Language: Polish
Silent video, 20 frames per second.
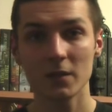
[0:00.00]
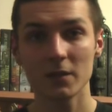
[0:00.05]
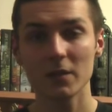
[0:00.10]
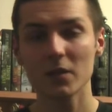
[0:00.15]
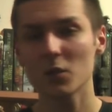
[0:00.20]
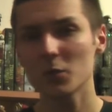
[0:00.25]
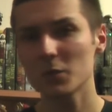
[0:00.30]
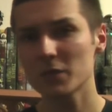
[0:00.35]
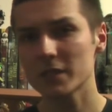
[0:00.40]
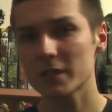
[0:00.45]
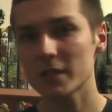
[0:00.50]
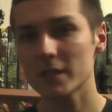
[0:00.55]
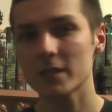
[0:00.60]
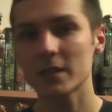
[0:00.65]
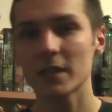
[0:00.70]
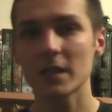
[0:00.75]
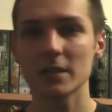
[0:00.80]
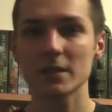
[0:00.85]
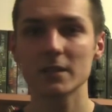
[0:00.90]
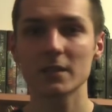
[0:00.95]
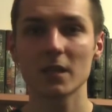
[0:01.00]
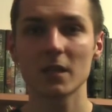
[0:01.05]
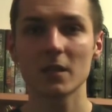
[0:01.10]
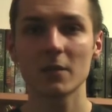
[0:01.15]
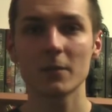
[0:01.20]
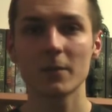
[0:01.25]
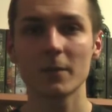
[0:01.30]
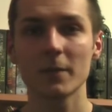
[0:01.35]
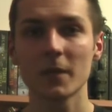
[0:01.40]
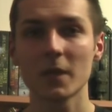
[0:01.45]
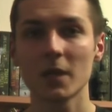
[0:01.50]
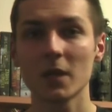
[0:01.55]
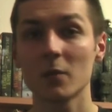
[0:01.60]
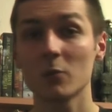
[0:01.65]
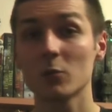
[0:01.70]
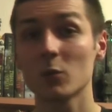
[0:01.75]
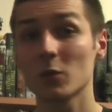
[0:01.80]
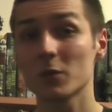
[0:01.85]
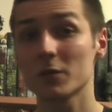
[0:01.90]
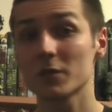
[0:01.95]
Jego misja jest jasna:
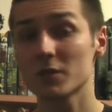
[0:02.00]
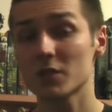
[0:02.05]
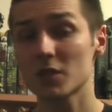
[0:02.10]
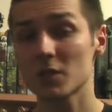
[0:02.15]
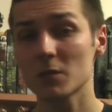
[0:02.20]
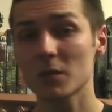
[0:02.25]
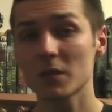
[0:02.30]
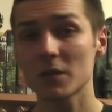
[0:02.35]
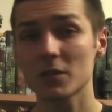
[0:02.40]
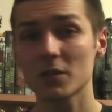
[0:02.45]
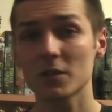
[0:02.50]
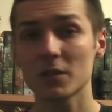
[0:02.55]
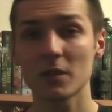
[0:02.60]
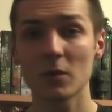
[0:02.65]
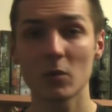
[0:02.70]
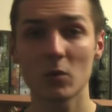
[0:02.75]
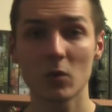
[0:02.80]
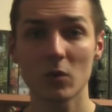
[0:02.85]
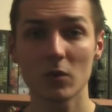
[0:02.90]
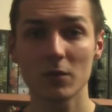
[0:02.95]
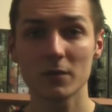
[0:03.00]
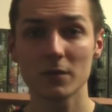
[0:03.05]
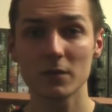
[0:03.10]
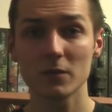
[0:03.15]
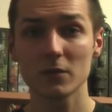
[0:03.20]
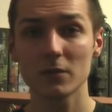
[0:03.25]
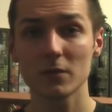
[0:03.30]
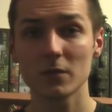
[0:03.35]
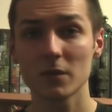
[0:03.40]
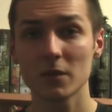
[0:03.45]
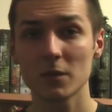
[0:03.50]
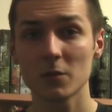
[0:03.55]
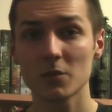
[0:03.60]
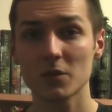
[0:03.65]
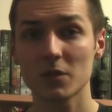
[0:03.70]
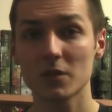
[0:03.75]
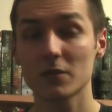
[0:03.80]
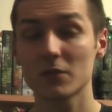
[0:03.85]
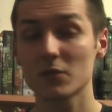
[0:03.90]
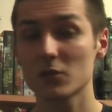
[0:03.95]
powstrzymać naukowców
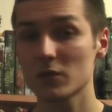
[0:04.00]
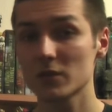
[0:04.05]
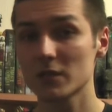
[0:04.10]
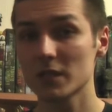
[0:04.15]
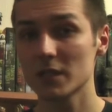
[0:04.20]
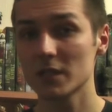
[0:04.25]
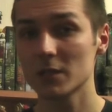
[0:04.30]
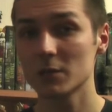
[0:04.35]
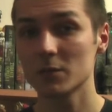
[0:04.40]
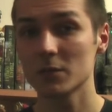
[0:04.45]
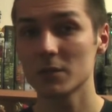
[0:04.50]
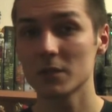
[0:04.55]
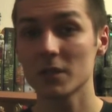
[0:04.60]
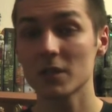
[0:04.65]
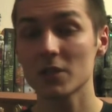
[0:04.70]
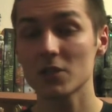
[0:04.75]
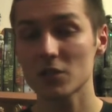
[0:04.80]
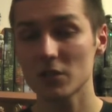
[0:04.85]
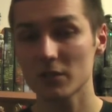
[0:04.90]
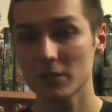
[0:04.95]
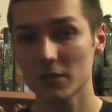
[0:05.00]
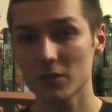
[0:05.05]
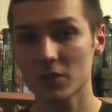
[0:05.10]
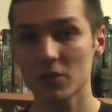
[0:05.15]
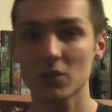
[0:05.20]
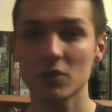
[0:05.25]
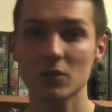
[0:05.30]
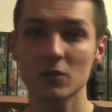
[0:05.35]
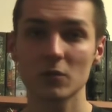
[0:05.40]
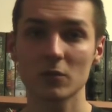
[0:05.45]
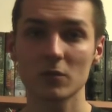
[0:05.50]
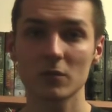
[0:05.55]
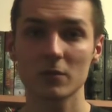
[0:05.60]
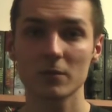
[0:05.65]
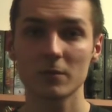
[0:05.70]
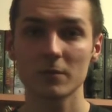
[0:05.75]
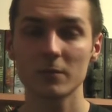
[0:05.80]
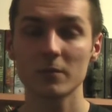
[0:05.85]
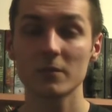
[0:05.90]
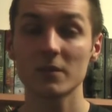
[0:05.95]
przed wyrządzaniem jeszcze większych szkód,
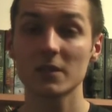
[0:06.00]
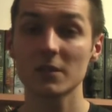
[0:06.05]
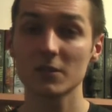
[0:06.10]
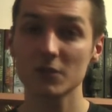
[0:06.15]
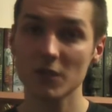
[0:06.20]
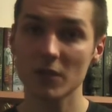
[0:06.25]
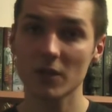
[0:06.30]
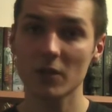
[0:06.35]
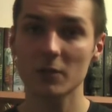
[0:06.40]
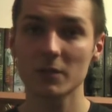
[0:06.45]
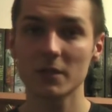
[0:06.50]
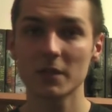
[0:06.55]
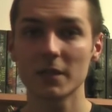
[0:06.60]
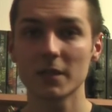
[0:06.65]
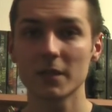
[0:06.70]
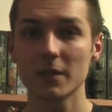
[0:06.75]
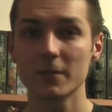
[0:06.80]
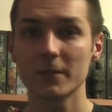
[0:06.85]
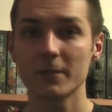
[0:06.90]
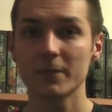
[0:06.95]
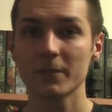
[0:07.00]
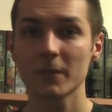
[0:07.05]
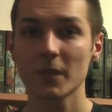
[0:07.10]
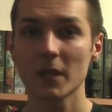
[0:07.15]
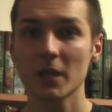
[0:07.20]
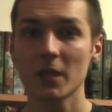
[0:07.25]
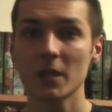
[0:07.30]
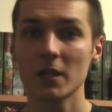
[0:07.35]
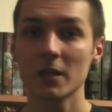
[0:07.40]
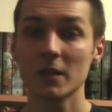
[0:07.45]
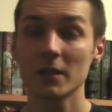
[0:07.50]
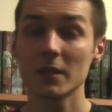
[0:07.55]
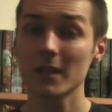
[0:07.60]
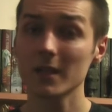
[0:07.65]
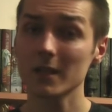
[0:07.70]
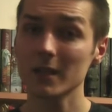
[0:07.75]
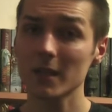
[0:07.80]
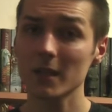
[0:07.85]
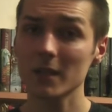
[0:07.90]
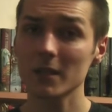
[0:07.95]
za wszelką cenę.
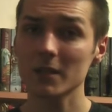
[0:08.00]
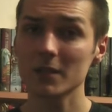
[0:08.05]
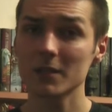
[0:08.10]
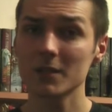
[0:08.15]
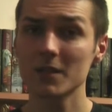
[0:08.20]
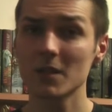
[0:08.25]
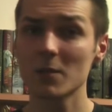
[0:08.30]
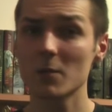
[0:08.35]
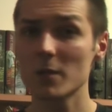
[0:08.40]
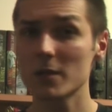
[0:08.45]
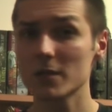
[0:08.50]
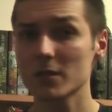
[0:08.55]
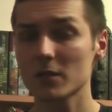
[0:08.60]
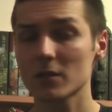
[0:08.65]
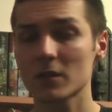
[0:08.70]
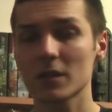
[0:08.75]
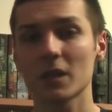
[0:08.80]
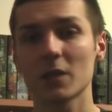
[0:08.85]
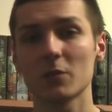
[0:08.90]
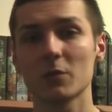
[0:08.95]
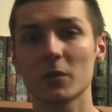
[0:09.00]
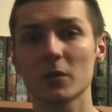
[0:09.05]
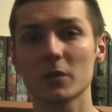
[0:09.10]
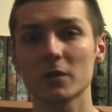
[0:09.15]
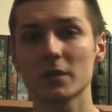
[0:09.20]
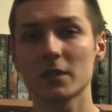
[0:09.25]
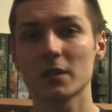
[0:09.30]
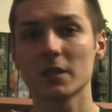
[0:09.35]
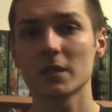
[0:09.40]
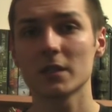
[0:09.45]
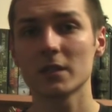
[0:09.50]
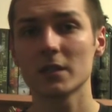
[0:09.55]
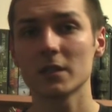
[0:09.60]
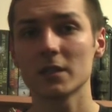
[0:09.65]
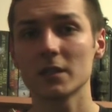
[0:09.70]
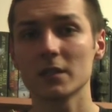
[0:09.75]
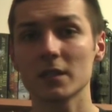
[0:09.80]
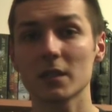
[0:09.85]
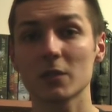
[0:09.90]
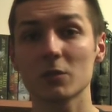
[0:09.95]
Jednak nie będzie to takie proste,
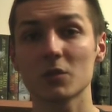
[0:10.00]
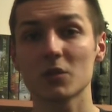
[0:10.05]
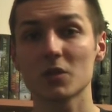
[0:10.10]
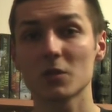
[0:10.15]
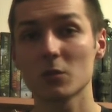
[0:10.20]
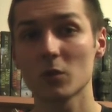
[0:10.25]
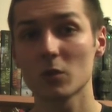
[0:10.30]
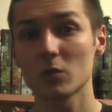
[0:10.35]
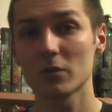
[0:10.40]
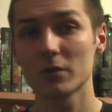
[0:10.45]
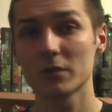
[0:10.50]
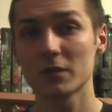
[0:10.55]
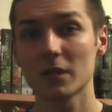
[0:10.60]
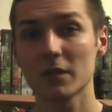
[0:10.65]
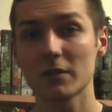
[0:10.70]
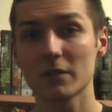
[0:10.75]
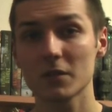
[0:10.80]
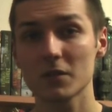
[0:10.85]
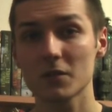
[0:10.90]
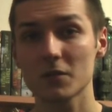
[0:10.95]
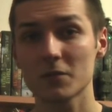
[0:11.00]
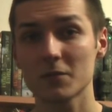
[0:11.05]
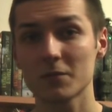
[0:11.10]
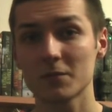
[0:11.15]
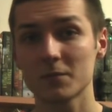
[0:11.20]
jakby się mogło wydawać.